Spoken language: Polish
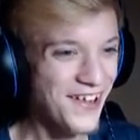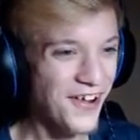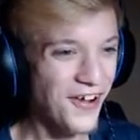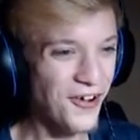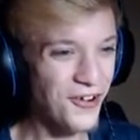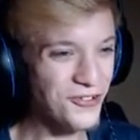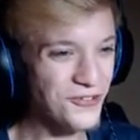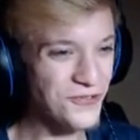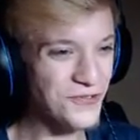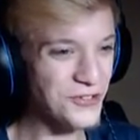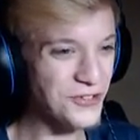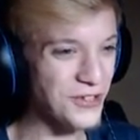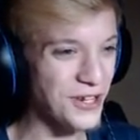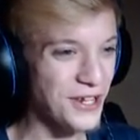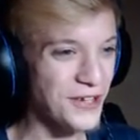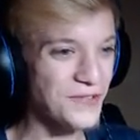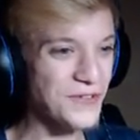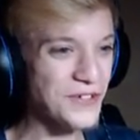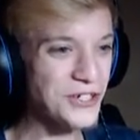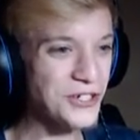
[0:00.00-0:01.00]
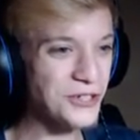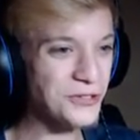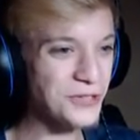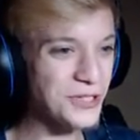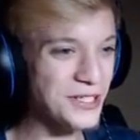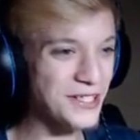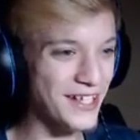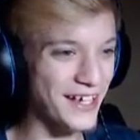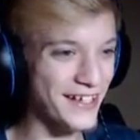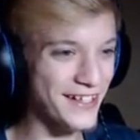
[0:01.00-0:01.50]
Otwórz, wiesz, że tu
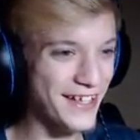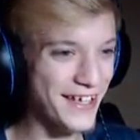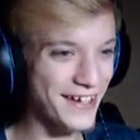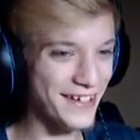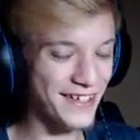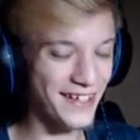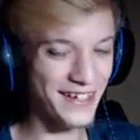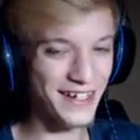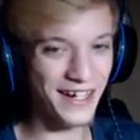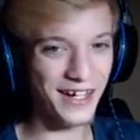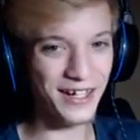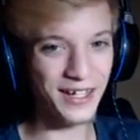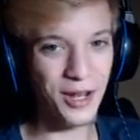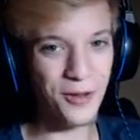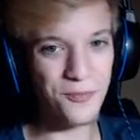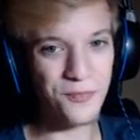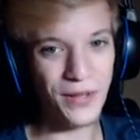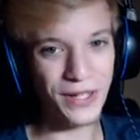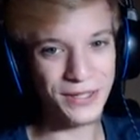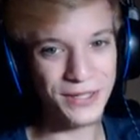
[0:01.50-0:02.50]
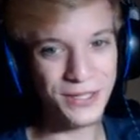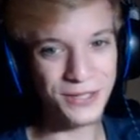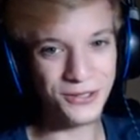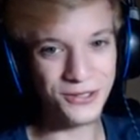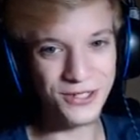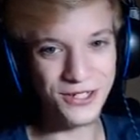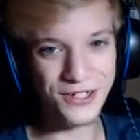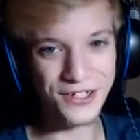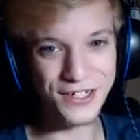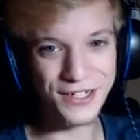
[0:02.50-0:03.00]
jest energia, jak nam padnie, to
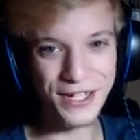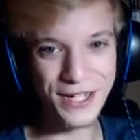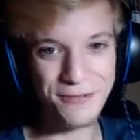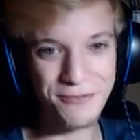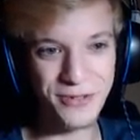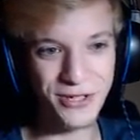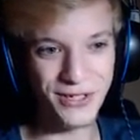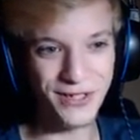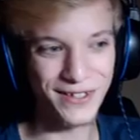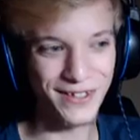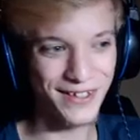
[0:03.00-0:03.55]
nie żyjemy.